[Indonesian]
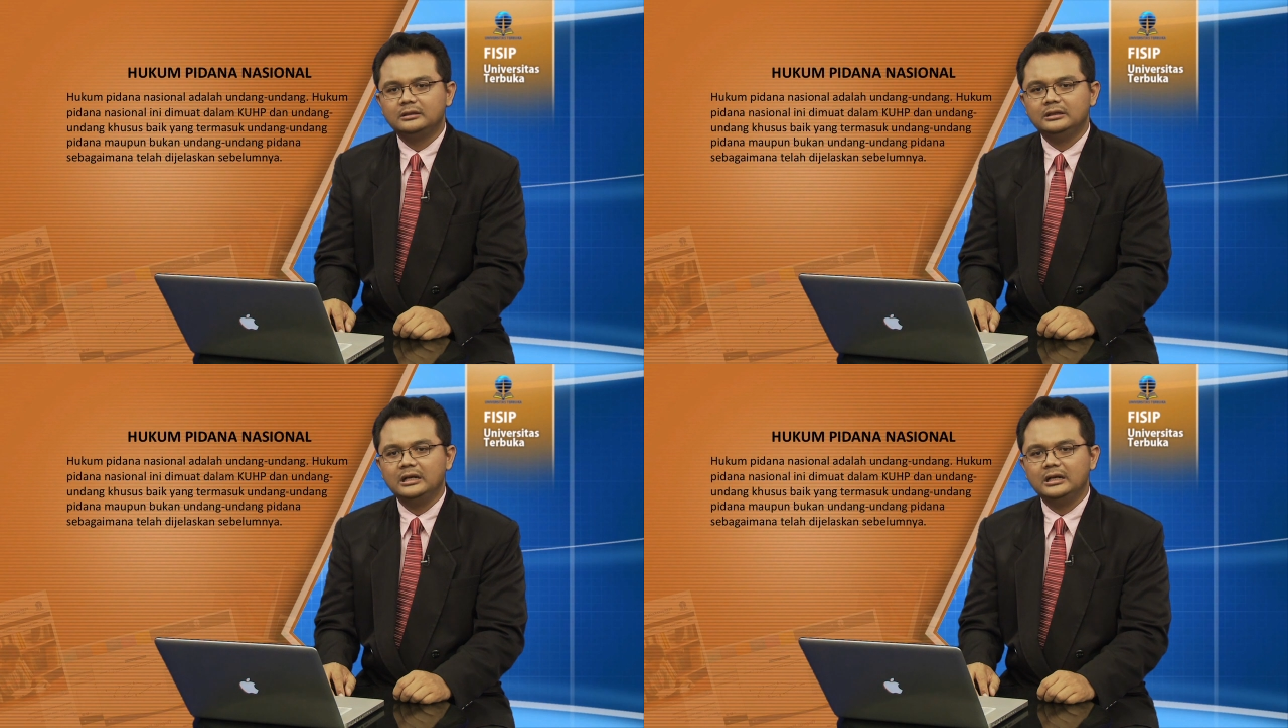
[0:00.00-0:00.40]

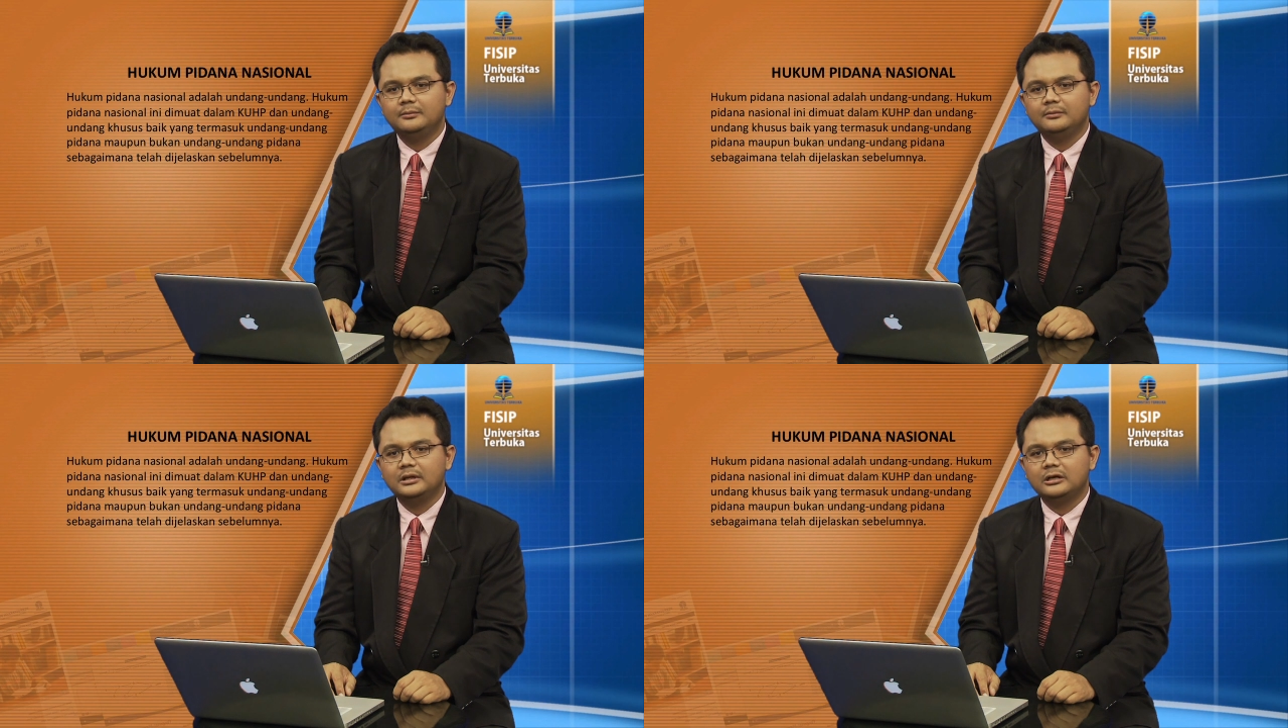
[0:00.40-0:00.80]

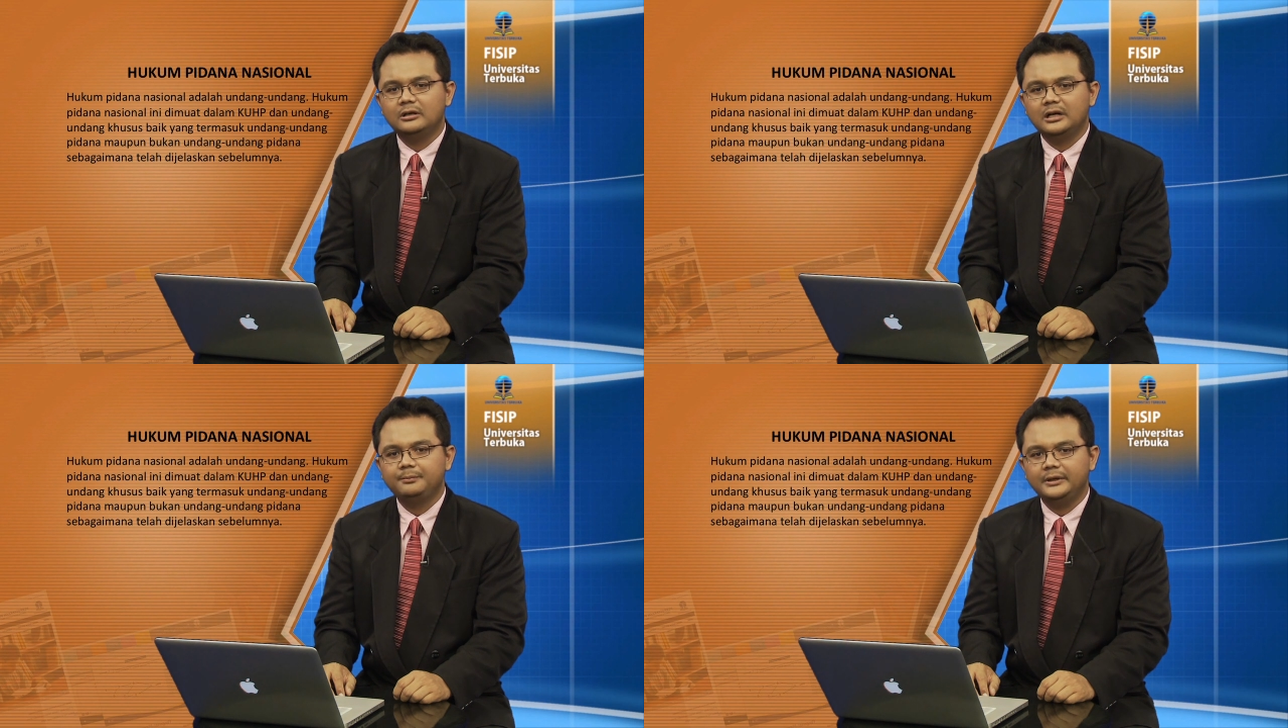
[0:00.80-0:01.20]
dalam
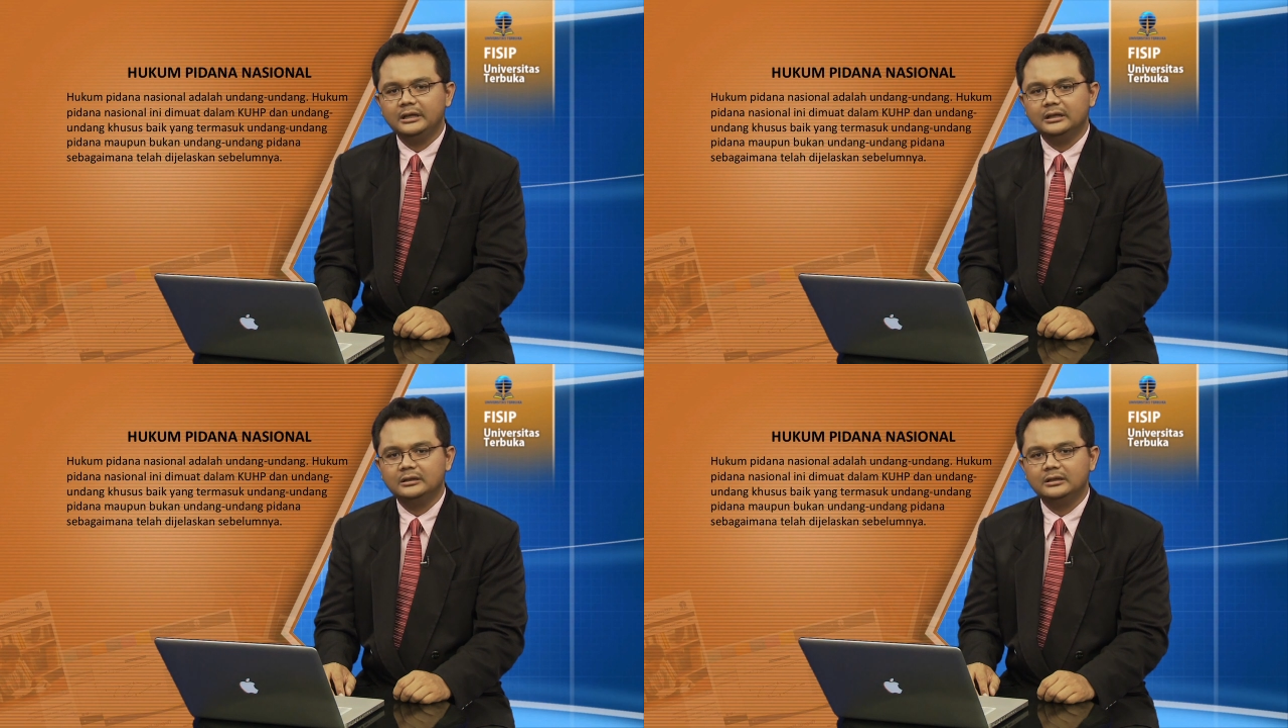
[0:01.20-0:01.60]

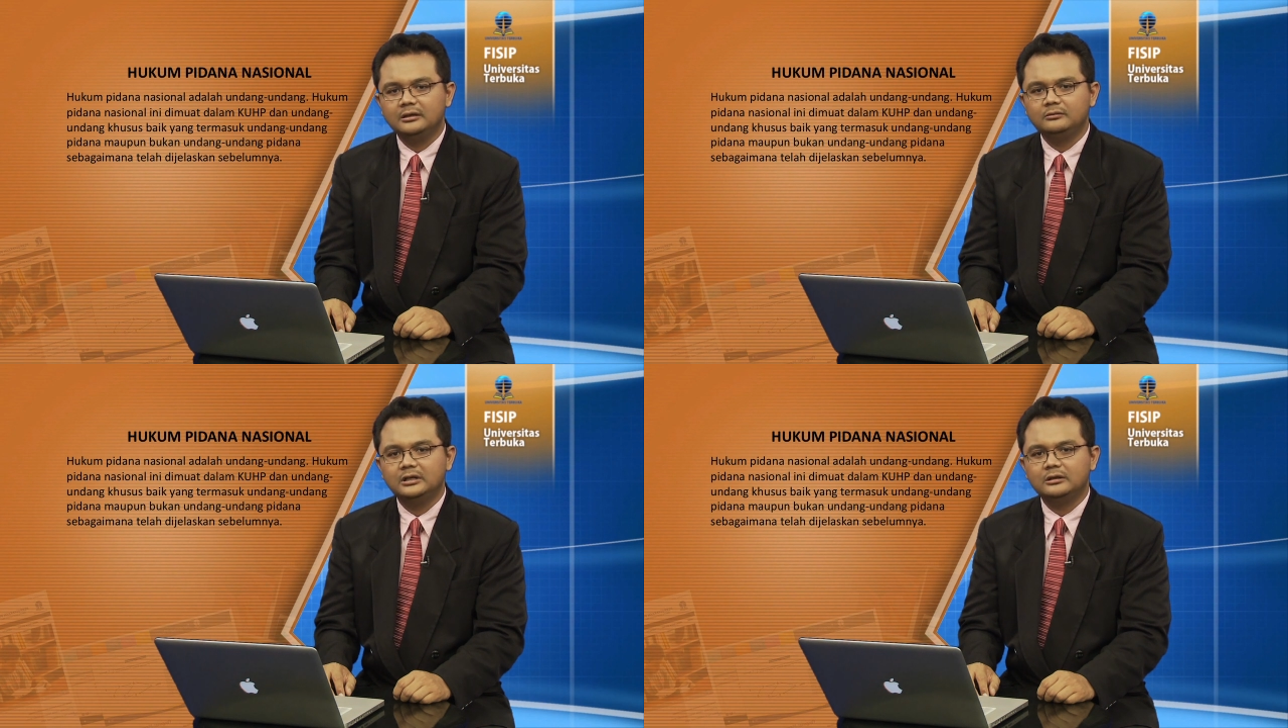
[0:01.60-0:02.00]
KUHP dan
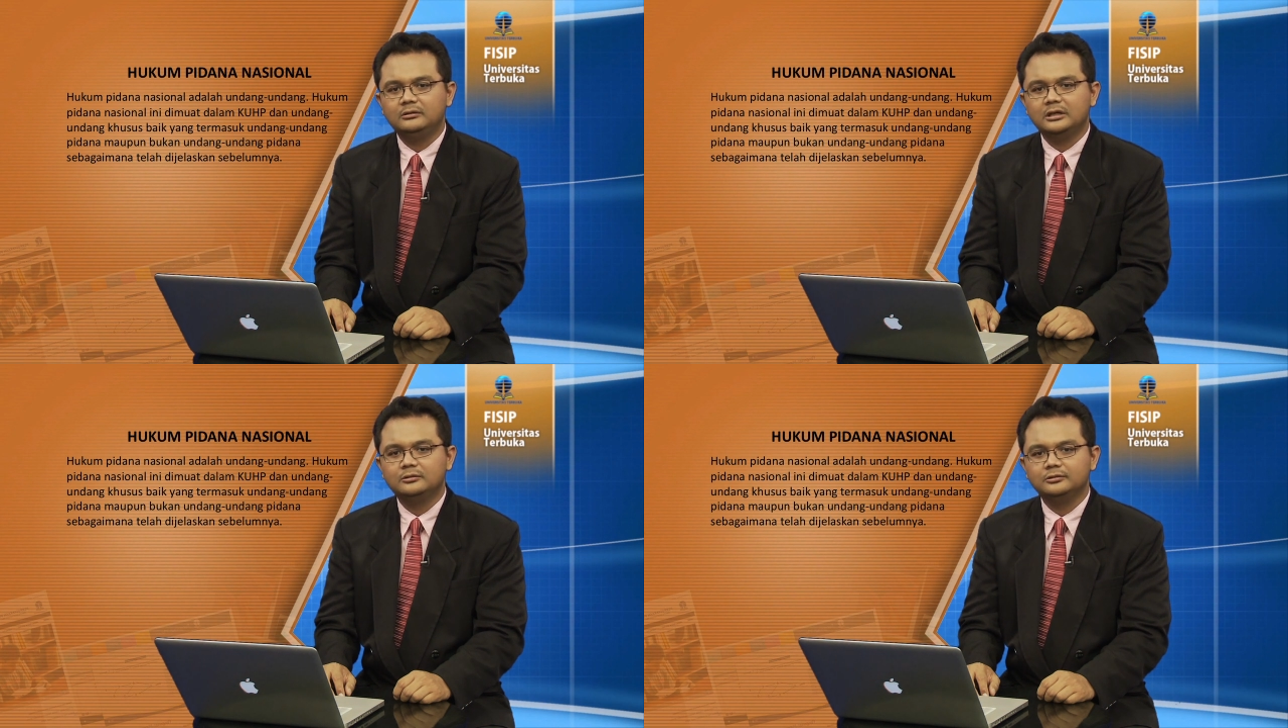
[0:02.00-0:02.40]

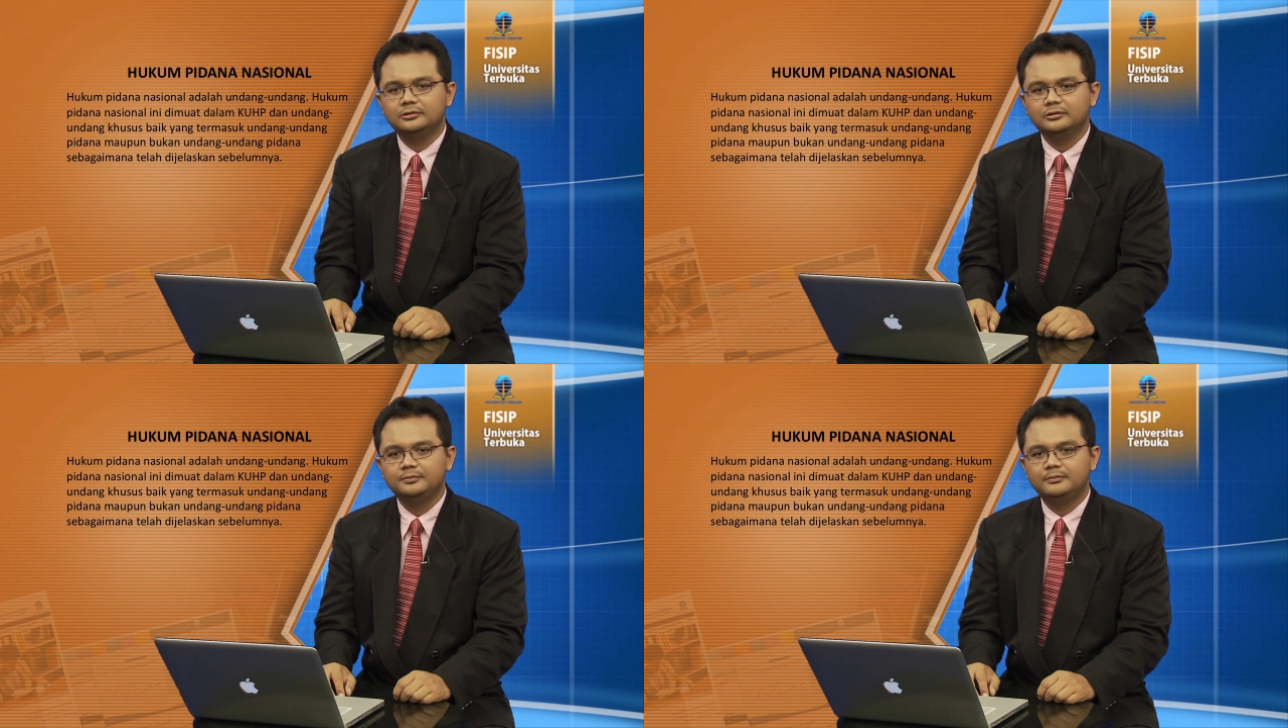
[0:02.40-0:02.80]
undang-undang
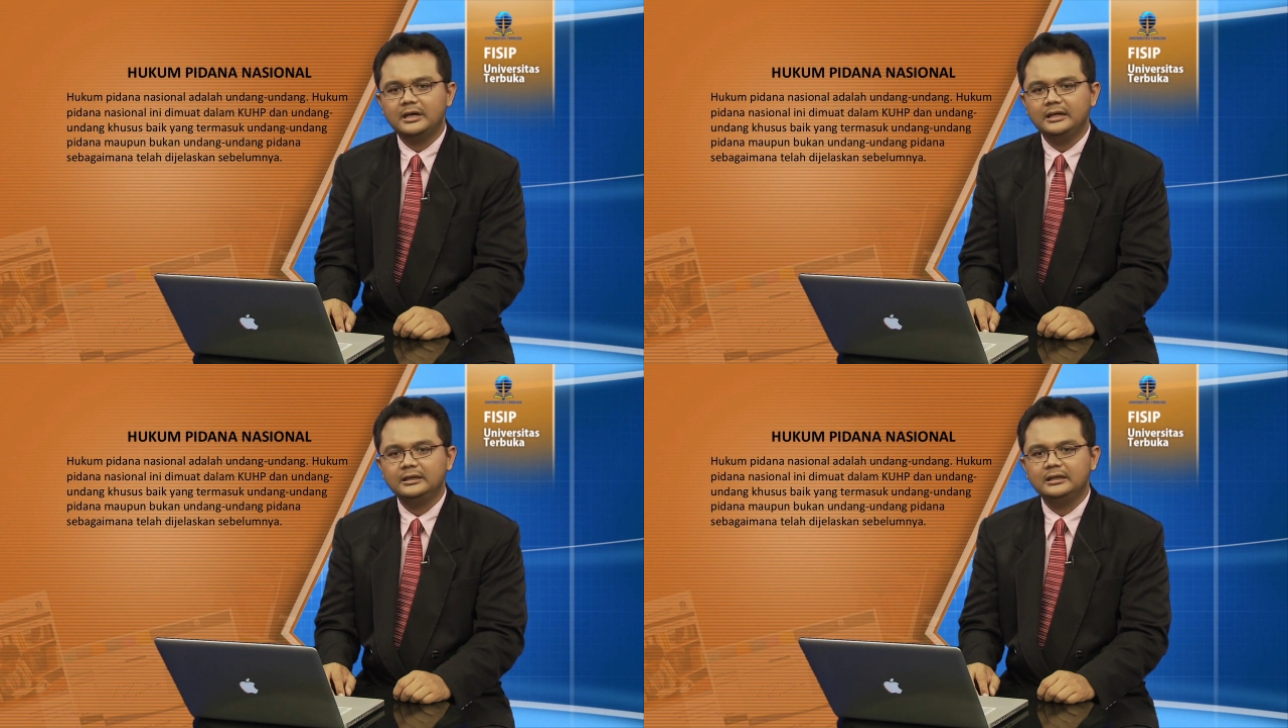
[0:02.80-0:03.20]
khusus
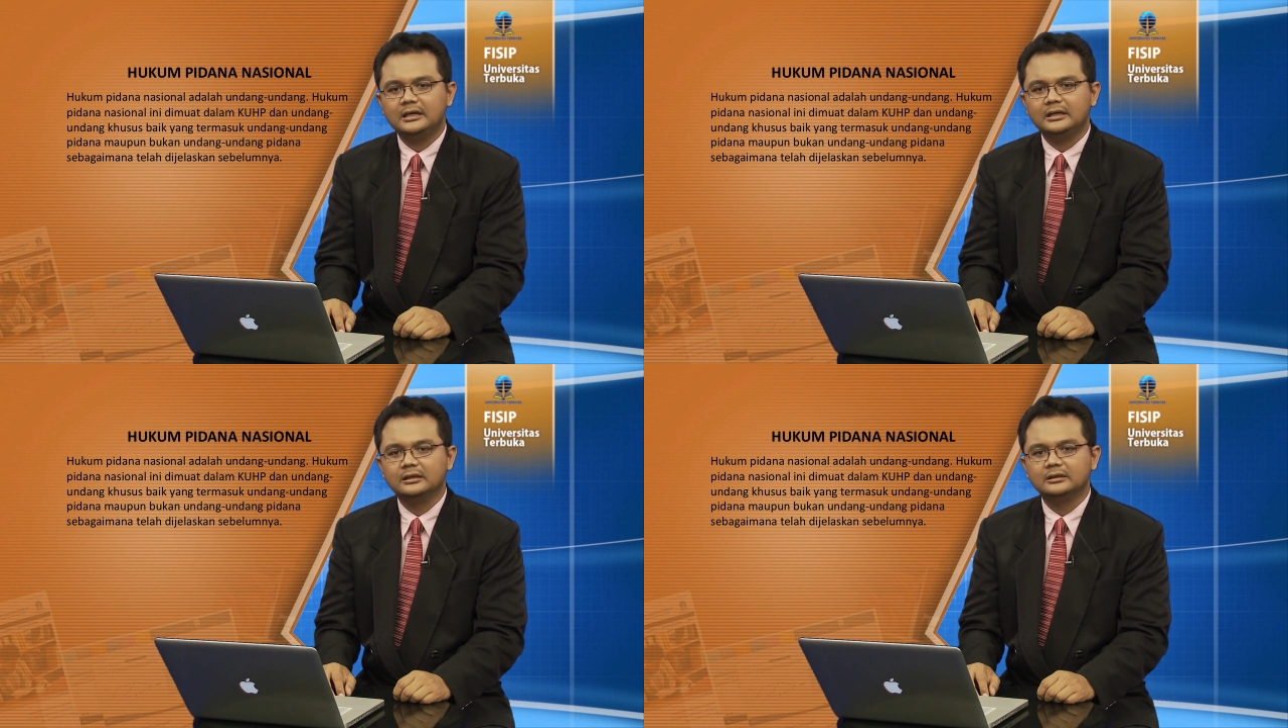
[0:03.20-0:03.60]
baik
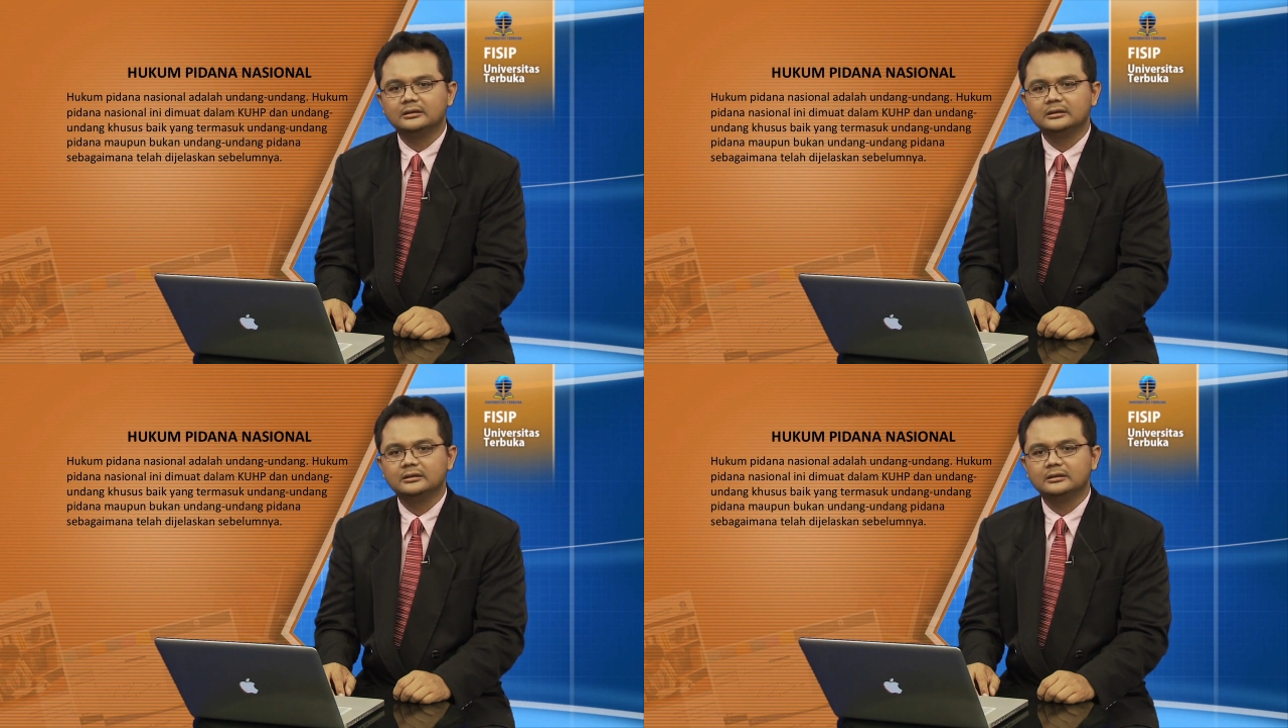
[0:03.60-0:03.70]
yang